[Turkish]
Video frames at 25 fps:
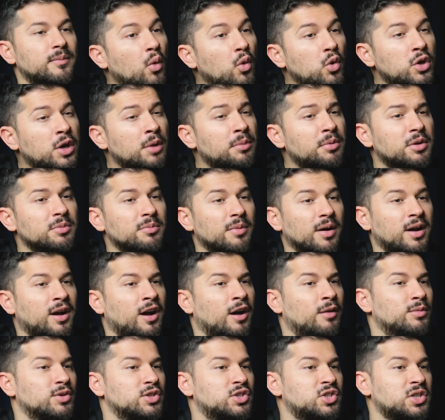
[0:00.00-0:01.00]
Öyle bir
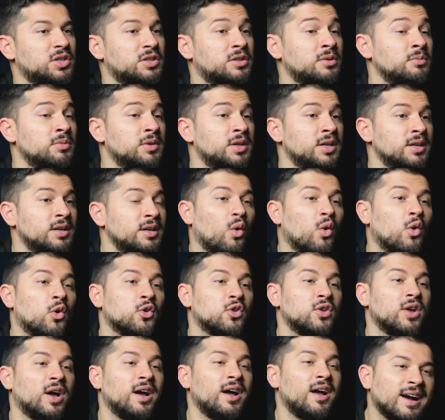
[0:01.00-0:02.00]
makama çıktım ki
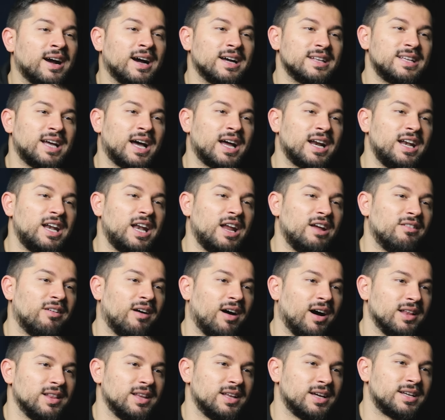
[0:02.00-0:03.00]
orada kader
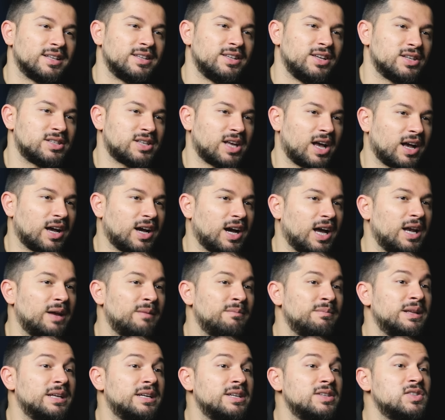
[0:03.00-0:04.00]
levhalarını yazan
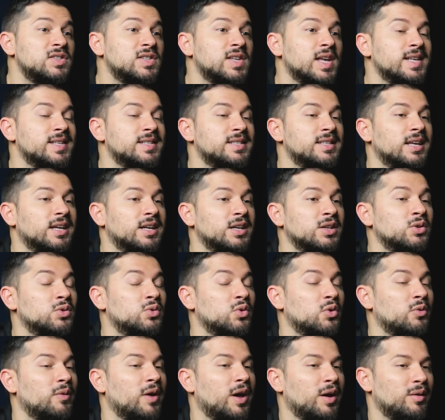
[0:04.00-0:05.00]
kalemlerin seslerini
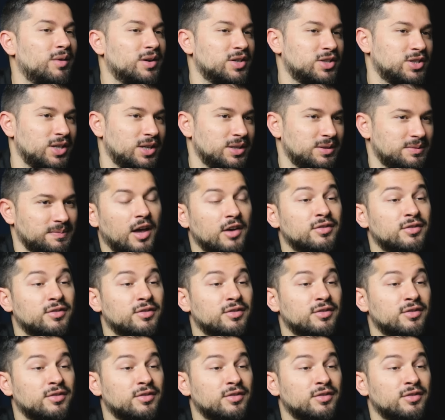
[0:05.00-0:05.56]
duymaya başladım.